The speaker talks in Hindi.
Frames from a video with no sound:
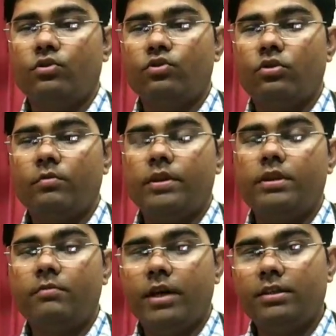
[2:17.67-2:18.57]
दोस्तों अब
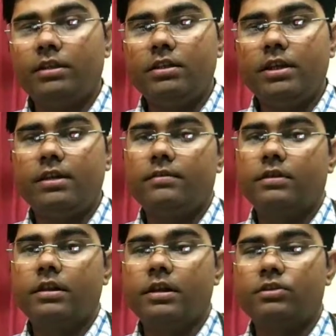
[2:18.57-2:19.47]
यदि बात की जाए
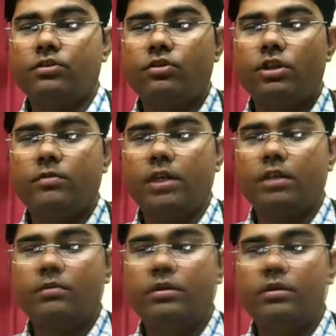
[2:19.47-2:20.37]
इसके लक्षणों के
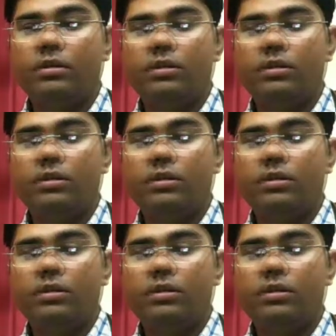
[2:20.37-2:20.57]
बारे में